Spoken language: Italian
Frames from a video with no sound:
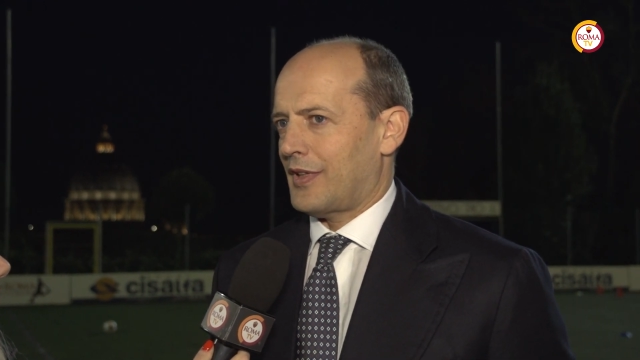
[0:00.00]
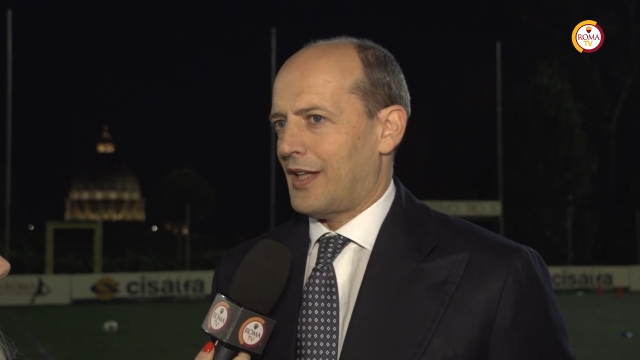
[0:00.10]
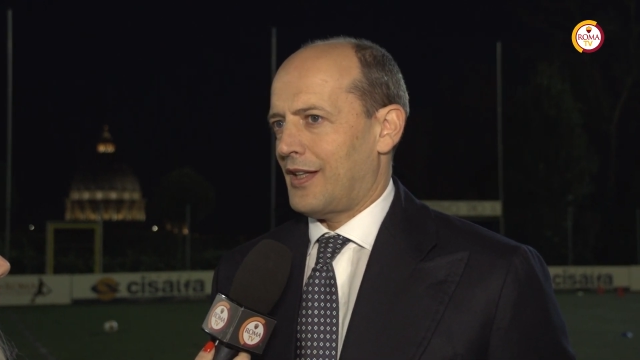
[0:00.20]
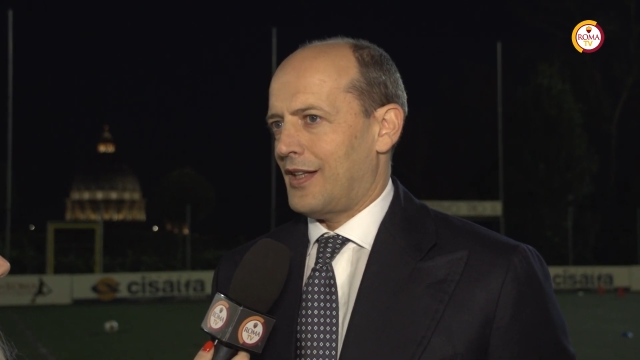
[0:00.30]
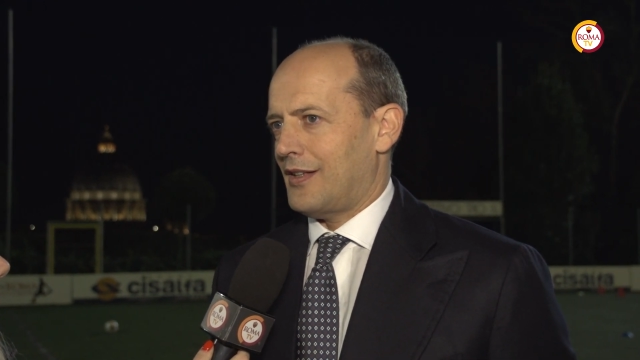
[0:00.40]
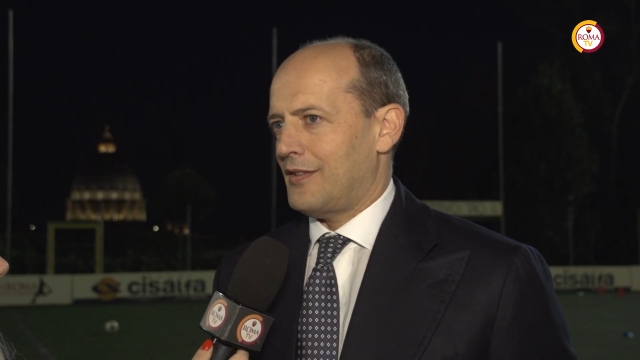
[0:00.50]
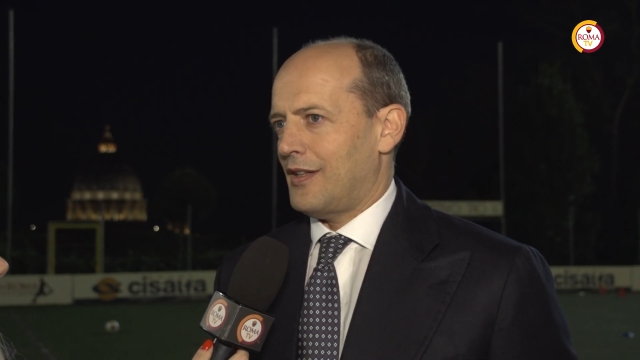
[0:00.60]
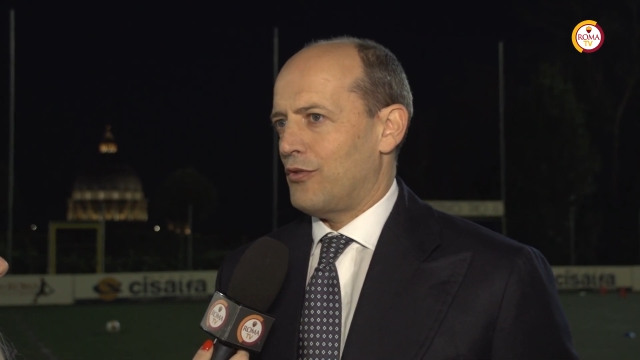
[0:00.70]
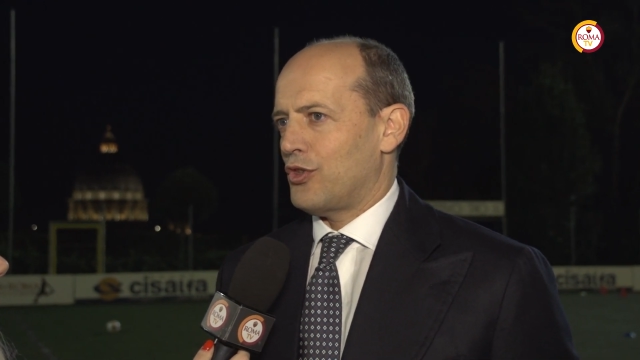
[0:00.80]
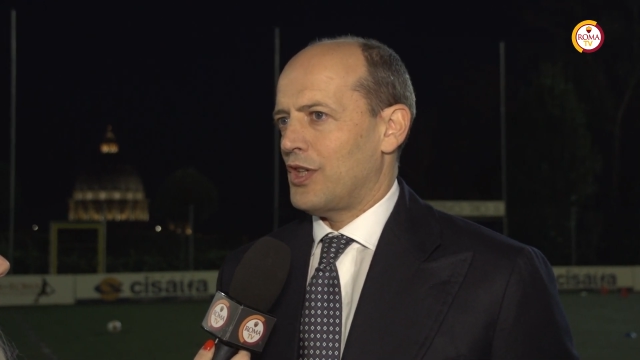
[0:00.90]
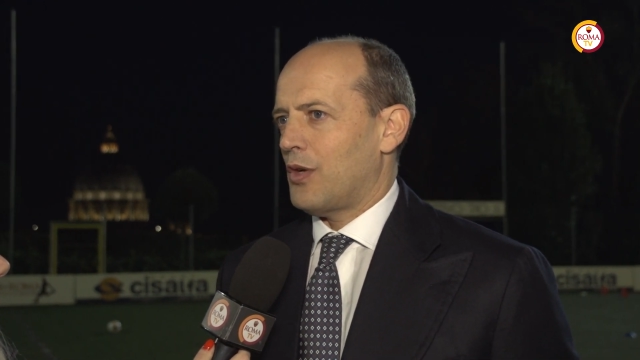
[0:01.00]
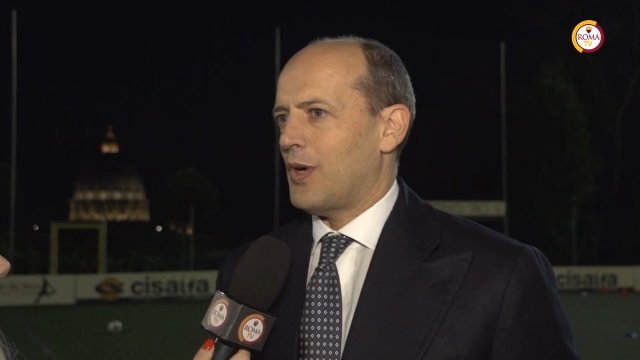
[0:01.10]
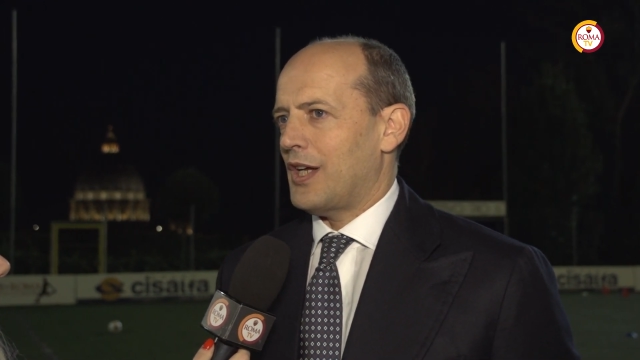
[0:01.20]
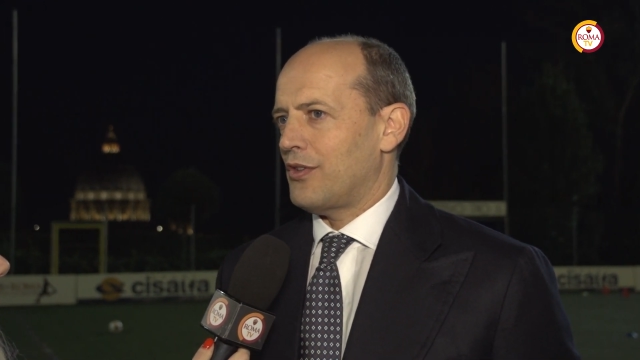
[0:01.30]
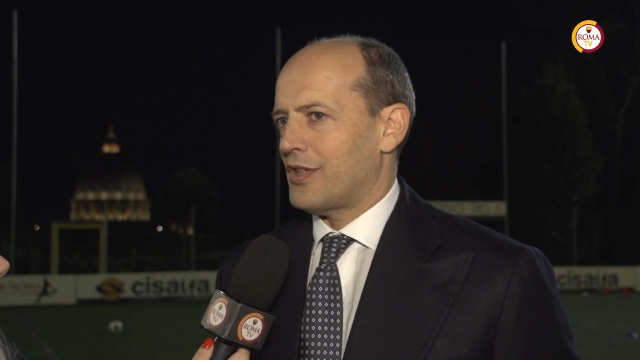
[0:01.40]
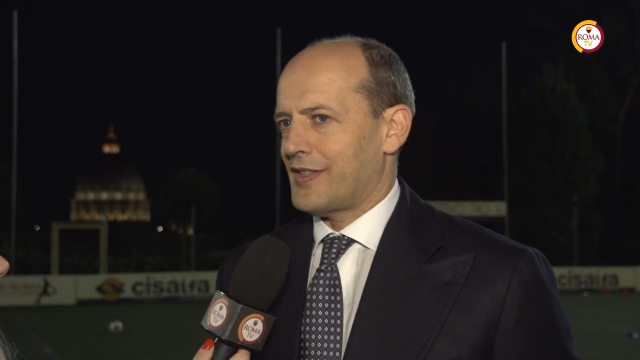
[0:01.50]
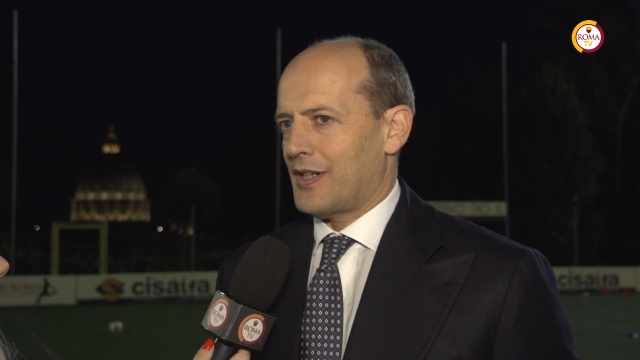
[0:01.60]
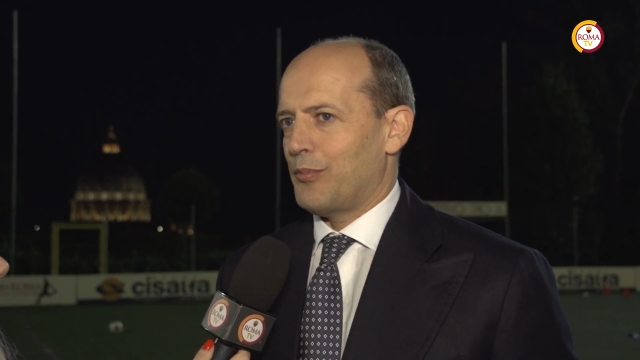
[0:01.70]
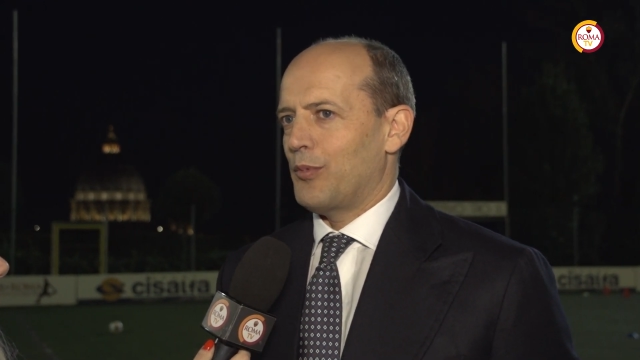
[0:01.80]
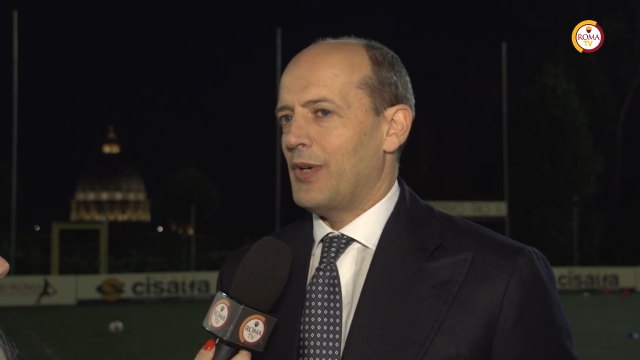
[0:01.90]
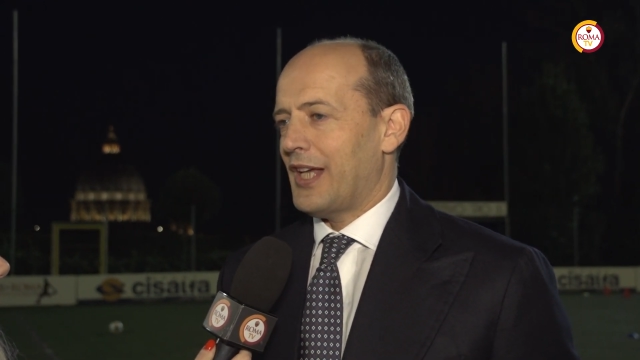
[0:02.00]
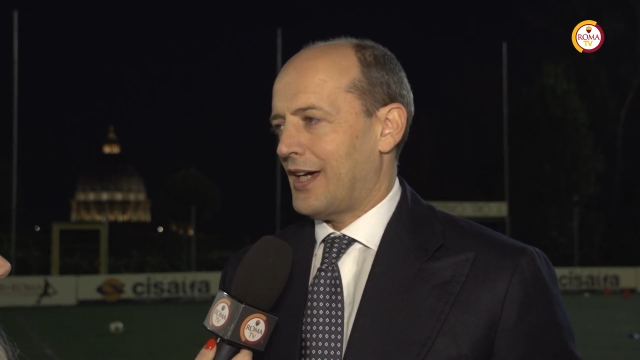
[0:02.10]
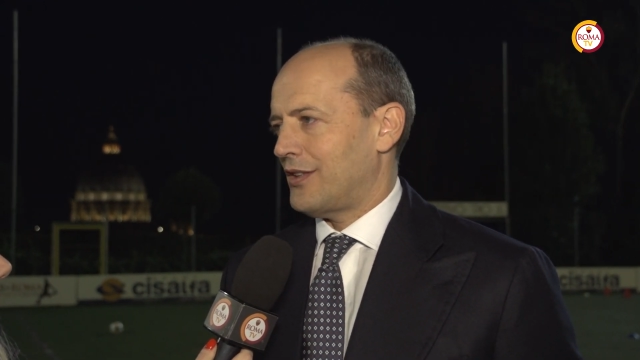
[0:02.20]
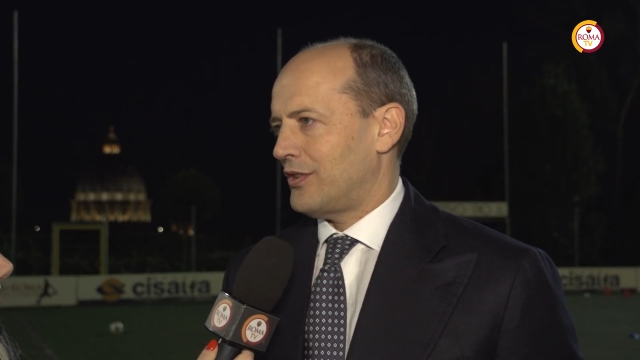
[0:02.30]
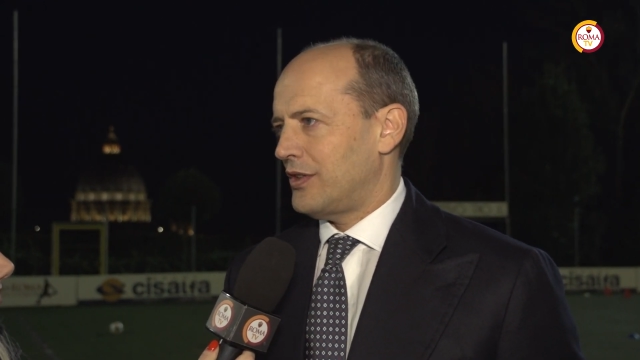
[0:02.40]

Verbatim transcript: eh, il lavoro del quale ora sarà pubblicato